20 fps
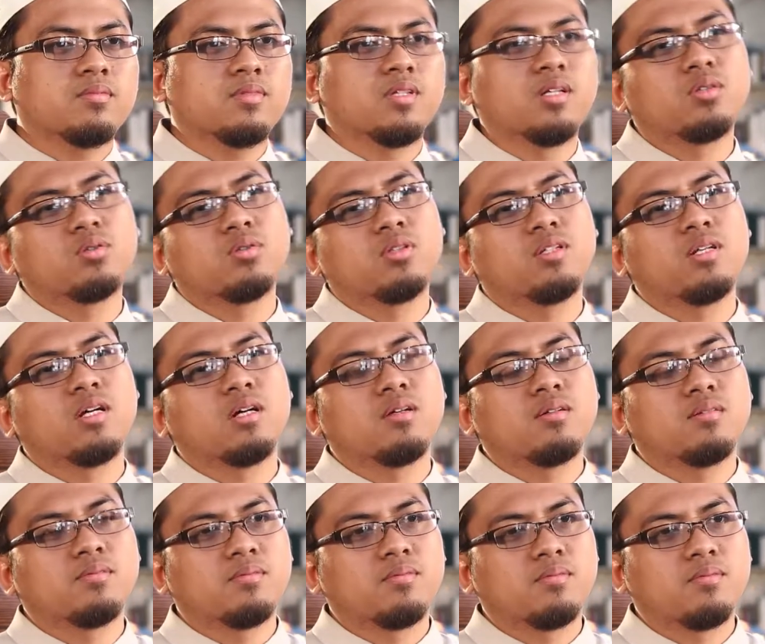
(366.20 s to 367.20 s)
yaitu tidak
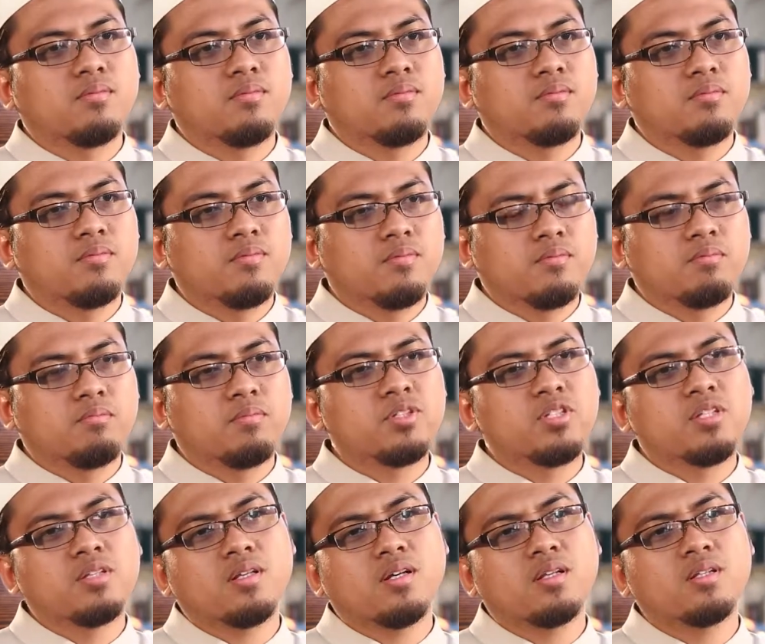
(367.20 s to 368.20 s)

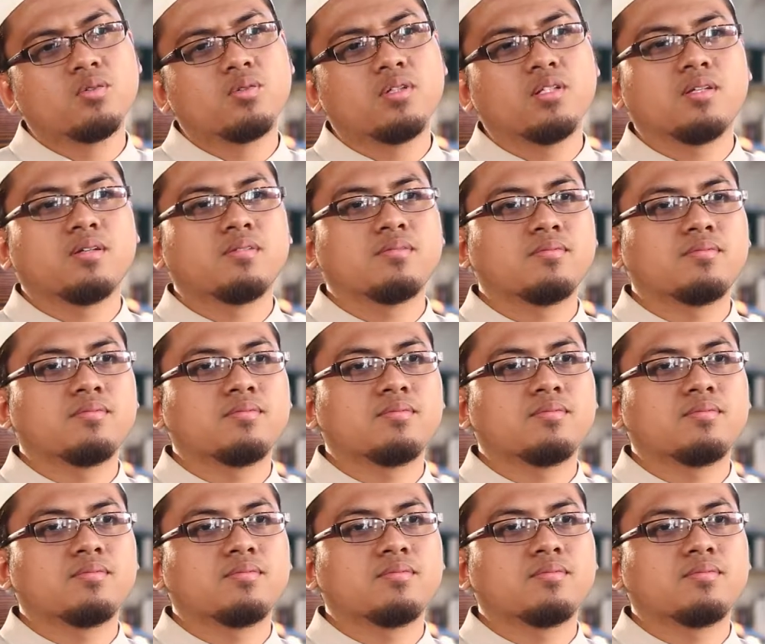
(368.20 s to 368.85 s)
mencintai dunia.